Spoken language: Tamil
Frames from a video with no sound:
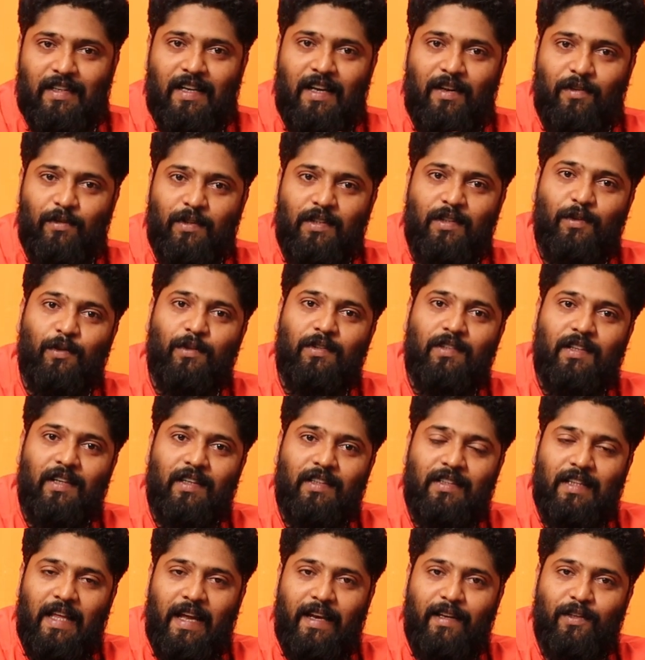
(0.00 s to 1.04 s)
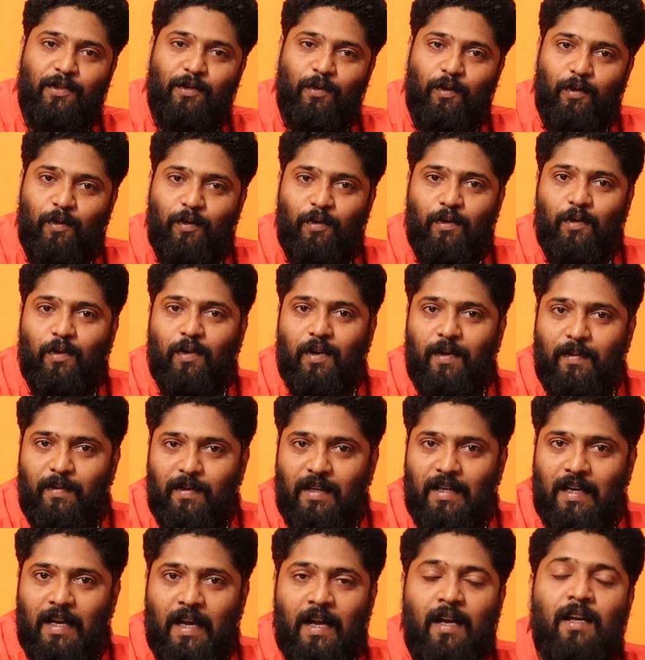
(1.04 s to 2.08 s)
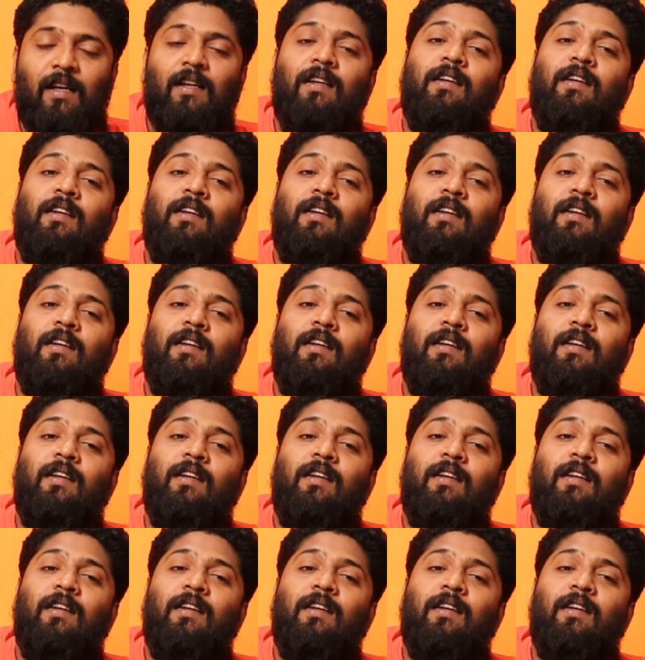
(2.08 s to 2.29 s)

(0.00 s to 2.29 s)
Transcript: நான் வந்து ஒருத்தருக்கு தேங்க்ஸ் சொல்லணும் அப்படின்னா